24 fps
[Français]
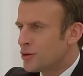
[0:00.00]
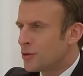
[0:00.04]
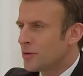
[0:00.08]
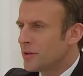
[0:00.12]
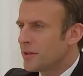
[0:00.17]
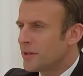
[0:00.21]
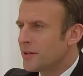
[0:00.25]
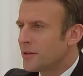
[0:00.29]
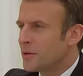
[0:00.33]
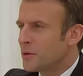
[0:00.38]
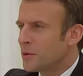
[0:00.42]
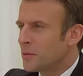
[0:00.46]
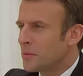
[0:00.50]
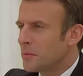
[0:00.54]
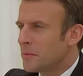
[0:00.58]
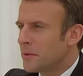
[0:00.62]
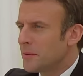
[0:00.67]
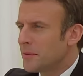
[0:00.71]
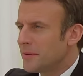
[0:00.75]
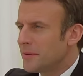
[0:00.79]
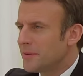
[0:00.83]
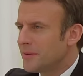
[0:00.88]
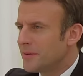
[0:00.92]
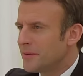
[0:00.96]
C'est quoi la
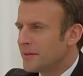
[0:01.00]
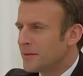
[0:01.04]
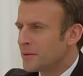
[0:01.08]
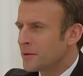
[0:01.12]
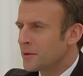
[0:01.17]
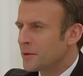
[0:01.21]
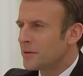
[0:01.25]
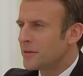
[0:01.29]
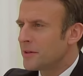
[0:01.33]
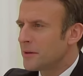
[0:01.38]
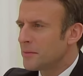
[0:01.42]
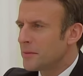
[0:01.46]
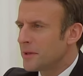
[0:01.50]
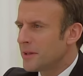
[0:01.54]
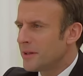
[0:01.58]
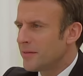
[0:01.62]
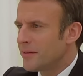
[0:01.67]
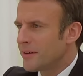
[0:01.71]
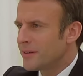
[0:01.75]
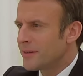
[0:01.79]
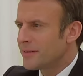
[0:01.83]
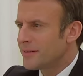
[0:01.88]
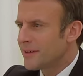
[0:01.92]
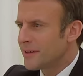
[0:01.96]
C'est
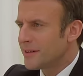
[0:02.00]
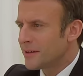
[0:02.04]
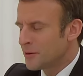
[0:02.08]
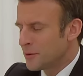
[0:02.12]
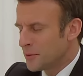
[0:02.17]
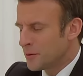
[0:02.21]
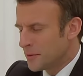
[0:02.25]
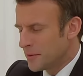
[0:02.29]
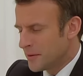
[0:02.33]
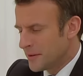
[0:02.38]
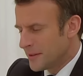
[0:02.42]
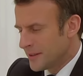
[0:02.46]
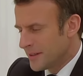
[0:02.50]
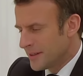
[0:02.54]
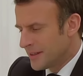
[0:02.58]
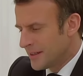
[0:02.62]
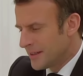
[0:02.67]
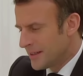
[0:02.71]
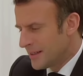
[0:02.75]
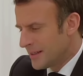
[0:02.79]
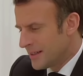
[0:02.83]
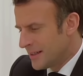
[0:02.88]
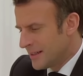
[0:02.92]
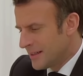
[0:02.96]
l'étranglement, c'est ça
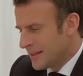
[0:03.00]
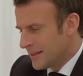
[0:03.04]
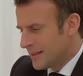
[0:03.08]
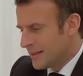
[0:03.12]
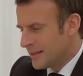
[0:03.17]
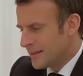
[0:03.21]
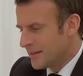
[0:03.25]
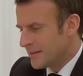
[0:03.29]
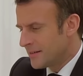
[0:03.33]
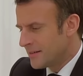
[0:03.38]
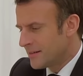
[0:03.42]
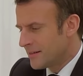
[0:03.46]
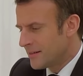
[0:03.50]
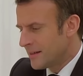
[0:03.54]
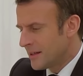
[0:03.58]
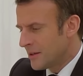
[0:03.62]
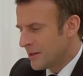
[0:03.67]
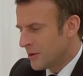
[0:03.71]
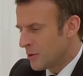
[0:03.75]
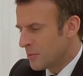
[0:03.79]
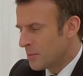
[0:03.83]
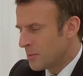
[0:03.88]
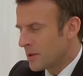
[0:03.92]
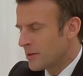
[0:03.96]
Oui, étranglement. Ah,
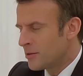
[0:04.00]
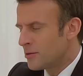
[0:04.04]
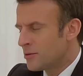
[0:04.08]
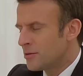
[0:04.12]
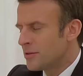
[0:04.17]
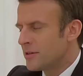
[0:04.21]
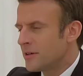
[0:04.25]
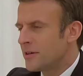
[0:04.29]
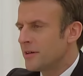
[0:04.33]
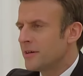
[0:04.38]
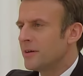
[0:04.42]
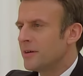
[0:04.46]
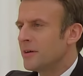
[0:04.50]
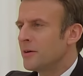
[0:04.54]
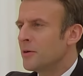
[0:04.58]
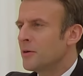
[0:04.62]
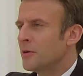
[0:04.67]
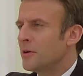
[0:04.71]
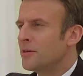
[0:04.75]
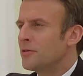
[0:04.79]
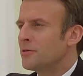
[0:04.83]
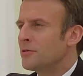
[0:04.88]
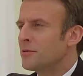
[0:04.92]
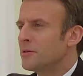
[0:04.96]
des fois, avec Brigitte, on joue à
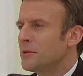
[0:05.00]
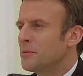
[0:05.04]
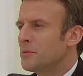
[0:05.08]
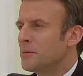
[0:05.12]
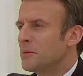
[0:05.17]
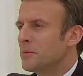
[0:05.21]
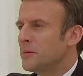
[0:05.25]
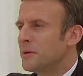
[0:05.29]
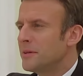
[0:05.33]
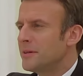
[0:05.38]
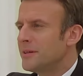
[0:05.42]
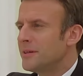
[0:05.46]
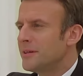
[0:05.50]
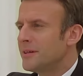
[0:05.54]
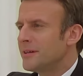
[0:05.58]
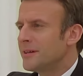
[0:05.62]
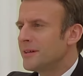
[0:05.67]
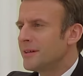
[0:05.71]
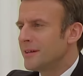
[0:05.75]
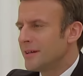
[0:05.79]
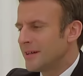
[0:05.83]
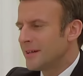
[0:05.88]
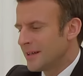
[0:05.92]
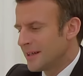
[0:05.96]
s'étrangler, mais c'est des
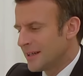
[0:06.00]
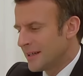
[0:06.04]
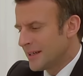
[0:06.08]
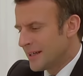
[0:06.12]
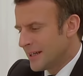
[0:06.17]
jeux.